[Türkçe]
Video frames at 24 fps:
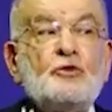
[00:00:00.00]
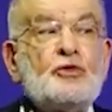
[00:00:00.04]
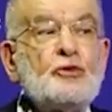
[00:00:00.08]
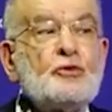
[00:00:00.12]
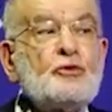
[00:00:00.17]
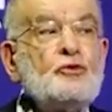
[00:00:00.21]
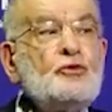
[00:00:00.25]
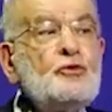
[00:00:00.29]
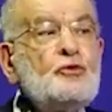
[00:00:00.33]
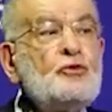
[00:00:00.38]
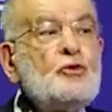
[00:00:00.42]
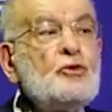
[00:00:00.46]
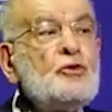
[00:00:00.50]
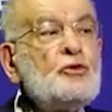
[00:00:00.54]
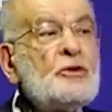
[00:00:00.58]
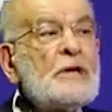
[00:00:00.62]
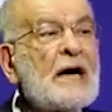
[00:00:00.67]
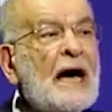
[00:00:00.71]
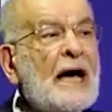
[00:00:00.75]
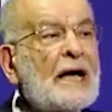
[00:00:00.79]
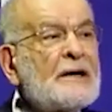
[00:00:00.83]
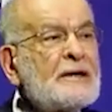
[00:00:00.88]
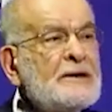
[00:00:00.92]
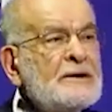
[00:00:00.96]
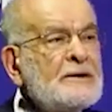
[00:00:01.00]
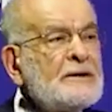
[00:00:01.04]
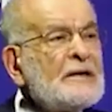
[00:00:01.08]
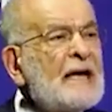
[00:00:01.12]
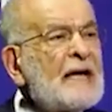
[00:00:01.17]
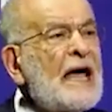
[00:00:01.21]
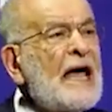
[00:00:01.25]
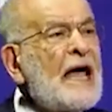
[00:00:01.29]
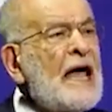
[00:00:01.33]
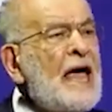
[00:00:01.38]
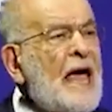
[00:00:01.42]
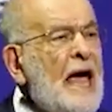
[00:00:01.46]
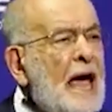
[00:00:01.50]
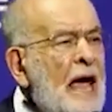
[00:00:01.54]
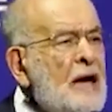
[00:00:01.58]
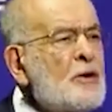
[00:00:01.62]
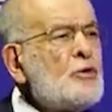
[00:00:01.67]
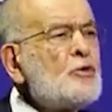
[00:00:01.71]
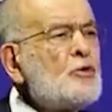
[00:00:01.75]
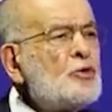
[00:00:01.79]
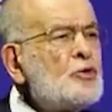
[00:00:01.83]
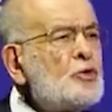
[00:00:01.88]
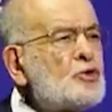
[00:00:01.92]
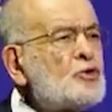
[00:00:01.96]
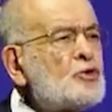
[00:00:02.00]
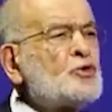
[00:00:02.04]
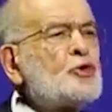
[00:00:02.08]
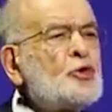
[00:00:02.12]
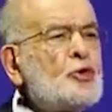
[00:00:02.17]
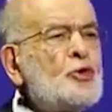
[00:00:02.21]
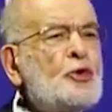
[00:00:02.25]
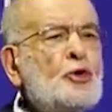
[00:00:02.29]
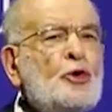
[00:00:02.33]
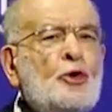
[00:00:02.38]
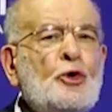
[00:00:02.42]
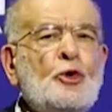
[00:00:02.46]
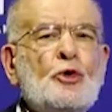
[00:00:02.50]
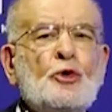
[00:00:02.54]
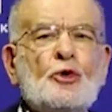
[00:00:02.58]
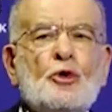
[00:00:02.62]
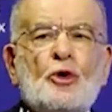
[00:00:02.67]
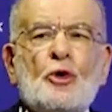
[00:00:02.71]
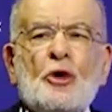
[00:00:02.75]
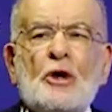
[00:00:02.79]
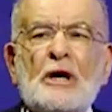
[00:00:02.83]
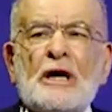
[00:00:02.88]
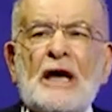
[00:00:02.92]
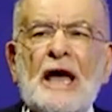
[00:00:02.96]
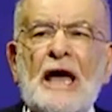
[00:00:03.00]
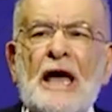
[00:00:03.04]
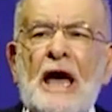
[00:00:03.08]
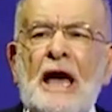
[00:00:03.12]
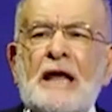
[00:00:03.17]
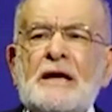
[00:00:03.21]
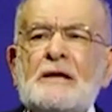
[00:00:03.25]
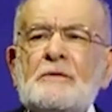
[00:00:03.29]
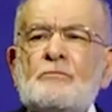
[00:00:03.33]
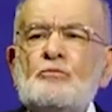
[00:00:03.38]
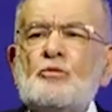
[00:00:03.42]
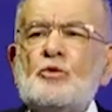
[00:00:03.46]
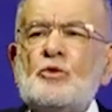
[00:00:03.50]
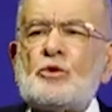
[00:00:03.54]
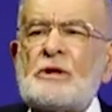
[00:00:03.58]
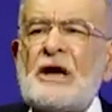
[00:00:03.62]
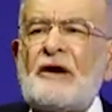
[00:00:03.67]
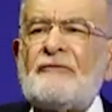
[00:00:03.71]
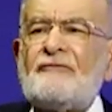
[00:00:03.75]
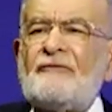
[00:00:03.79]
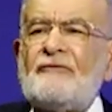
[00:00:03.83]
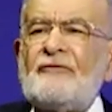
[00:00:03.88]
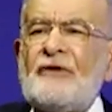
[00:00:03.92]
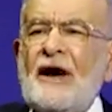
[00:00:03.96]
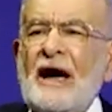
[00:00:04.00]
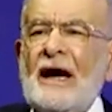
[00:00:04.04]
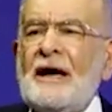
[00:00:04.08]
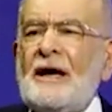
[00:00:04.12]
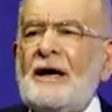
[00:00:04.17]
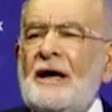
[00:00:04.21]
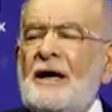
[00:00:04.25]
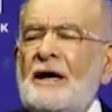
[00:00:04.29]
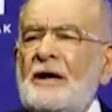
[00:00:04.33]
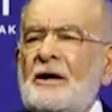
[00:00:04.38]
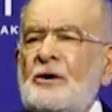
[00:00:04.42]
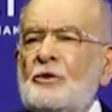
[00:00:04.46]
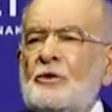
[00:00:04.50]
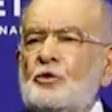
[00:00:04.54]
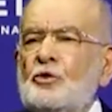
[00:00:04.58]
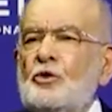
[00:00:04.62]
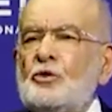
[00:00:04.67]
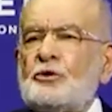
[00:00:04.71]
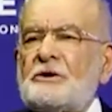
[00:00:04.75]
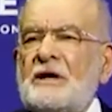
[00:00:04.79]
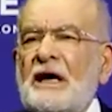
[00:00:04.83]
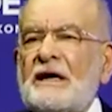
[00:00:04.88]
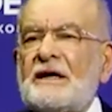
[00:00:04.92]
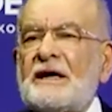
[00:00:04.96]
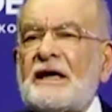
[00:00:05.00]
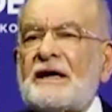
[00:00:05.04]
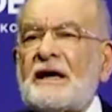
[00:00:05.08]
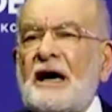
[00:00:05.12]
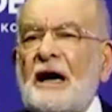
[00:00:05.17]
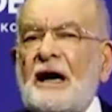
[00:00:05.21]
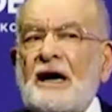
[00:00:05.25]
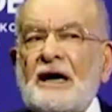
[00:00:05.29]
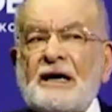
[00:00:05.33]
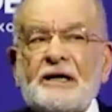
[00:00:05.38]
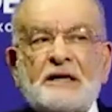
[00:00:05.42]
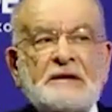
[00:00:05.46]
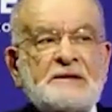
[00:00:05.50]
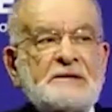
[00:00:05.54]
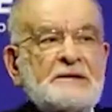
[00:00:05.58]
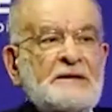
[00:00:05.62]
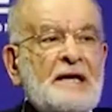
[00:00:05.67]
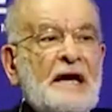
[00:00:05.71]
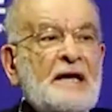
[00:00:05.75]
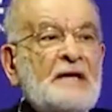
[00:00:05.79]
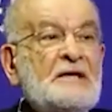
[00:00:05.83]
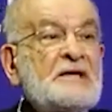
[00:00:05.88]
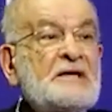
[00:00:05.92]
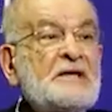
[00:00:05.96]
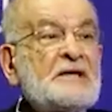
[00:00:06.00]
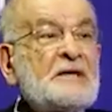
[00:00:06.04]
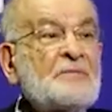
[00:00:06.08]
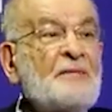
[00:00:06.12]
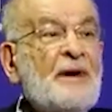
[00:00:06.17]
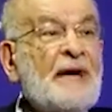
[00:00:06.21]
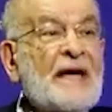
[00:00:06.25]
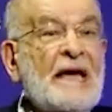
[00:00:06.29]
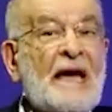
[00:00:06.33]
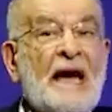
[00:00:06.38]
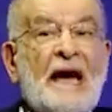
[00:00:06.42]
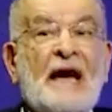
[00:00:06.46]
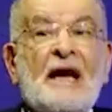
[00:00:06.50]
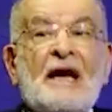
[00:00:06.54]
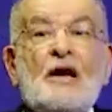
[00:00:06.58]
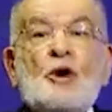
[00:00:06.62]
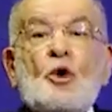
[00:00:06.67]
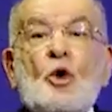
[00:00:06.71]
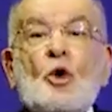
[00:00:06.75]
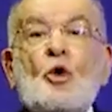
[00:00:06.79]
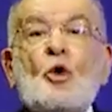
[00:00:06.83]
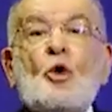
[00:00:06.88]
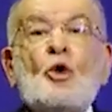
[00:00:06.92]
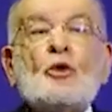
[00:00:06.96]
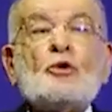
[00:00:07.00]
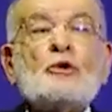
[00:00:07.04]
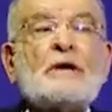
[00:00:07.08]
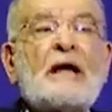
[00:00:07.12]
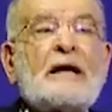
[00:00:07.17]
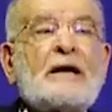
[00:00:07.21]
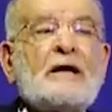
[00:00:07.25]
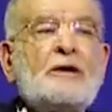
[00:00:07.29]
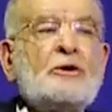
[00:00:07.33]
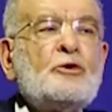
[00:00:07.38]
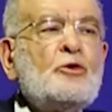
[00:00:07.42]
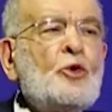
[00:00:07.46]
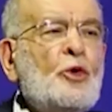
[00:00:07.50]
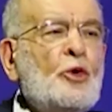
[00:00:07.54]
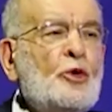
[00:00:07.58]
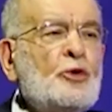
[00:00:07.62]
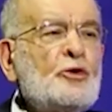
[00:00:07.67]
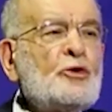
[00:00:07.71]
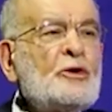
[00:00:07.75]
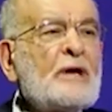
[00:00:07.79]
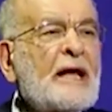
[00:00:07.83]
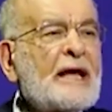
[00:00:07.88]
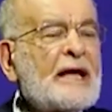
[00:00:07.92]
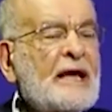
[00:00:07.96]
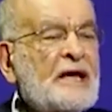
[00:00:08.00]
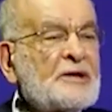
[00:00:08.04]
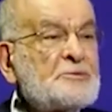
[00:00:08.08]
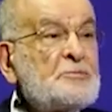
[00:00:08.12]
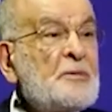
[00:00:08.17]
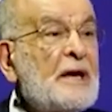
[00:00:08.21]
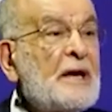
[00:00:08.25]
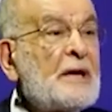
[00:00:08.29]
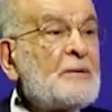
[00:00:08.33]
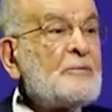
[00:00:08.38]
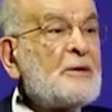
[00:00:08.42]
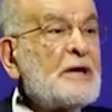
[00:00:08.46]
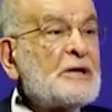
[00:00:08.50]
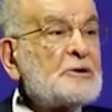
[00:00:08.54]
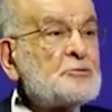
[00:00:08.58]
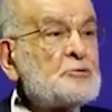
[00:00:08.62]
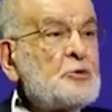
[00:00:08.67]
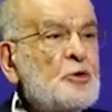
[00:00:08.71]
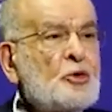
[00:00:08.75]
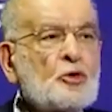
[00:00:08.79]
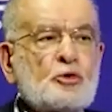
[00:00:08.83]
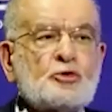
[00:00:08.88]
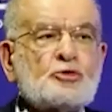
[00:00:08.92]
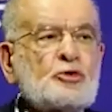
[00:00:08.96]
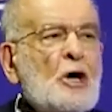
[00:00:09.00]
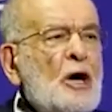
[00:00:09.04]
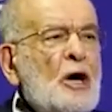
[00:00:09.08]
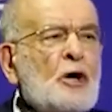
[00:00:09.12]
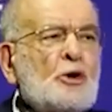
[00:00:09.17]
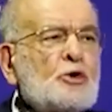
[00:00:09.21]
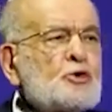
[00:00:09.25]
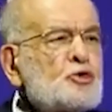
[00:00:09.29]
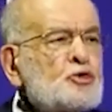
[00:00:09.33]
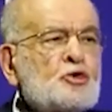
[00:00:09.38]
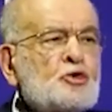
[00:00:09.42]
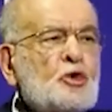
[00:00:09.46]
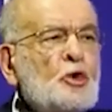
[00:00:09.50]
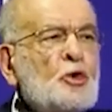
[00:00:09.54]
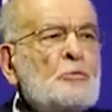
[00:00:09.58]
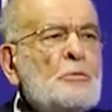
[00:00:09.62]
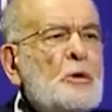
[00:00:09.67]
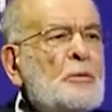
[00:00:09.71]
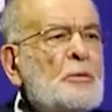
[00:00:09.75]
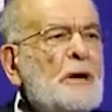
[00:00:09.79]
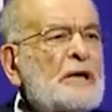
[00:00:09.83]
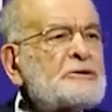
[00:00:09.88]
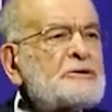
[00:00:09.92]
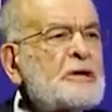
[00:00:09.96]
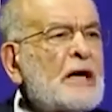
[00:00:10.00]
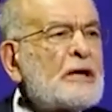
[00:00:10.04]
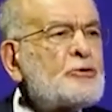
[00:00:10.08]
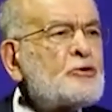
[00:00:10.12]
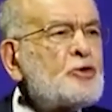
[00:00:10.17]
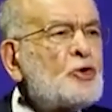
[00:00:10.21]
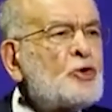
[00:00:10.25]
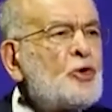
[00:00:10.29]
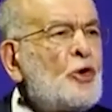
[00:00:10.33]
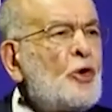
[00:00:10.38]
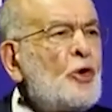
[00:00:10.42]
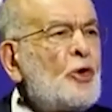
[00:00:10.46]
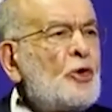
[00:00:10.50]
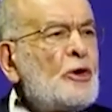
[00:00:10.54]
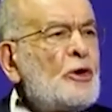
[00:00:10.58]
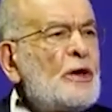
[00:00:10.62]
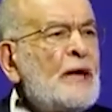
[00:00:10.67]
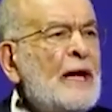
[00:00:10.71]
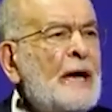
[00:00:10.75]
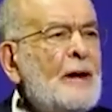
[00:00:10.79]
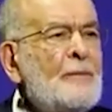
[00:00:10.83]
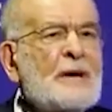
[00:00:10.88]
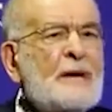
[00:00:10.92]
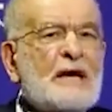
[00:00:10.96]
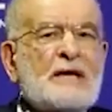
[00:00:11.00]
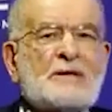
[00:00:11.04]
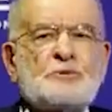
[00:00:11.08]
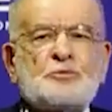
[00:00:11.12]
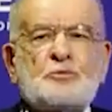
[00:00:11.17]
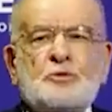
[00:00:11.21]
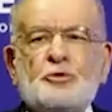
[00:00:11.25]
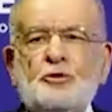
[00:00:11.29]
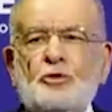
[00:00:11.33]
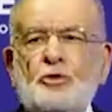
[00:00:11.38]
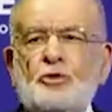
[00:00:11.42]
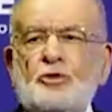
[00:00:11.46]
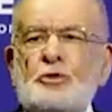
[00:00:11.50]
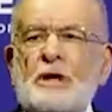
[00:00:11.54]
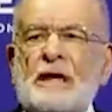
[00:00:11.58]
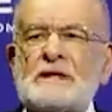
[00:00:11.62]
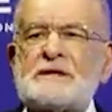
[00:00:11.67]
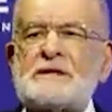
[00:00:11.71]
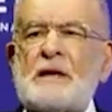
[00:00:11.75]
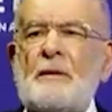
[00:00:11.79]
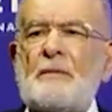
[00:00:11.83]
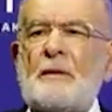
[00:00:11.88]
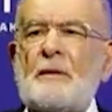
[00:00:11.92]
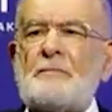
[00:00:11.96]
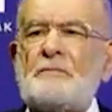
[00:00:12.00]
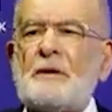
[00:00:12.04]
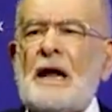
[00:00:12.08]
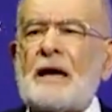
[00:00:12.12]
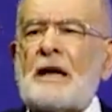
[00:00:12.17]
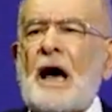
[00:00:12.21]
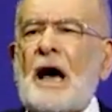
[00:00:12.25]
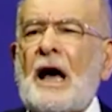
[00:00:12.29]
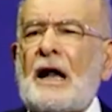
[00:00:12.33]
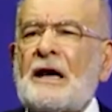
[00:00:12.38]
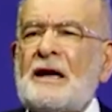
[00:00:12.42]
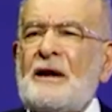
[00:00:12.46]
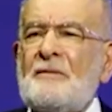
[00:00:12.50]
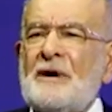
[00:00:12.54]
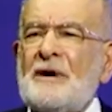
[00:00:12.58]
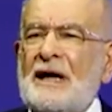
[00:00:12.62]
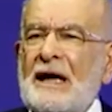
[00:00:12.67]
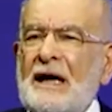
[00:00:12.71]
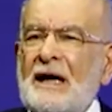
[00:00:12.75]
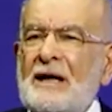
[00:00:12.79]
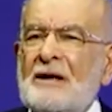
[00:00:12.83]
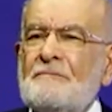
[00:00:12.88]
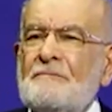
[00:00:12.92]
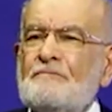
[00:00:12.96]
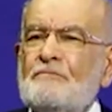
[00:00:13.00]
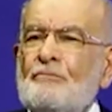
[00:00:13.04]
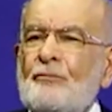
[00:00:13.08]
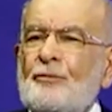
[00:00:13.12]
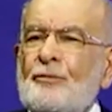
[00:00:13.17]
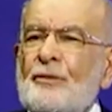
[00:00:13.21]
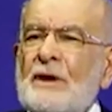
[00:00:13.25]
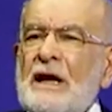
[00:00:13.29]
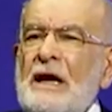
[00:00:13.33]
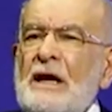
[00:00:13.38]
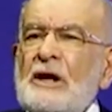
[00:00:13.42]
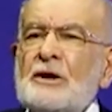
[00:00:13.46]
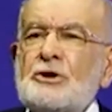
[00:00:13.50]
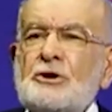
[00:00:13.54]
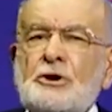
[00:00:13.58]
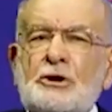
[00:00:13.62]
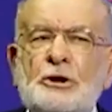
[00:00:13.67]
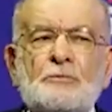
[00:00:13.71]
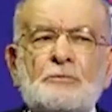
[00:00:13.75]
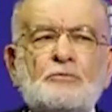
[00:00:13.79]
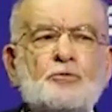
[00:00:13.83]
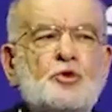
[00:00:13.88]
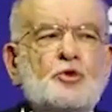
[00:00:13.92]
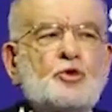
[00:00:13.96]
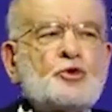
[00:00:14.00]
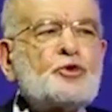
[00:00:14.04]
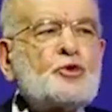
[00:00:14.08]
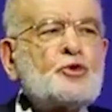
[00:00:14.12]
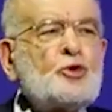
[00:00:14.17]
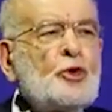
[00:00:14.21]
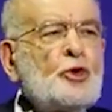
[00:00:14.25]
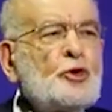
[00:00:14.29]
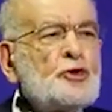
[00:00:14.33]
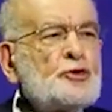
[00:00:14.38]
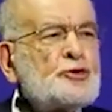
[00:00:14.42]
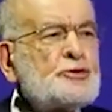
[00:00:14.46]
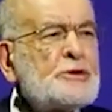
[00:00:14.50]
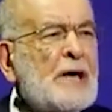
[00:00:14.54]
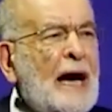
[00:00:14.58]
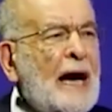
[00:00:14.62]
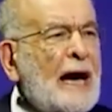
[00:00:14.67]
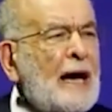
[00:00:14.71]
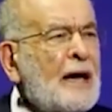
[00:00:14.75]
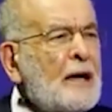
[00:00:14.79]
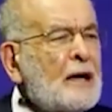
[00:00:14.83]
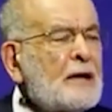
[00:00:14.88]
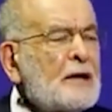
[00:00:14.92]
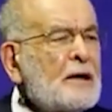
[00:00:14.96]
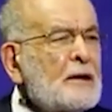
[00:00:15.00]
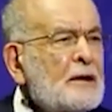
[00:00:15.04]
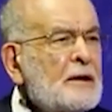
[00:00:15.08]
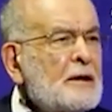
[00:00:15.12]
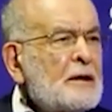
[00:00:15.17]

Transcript: tür dünyanın en güçlü, en müreffeh ülkeleri arasına girmeye, onların önüne geçmeye mecburuz. Zulmü başka türlü önleyemeyiz. Bu dünya sebepler alemi. Kim güçlüyse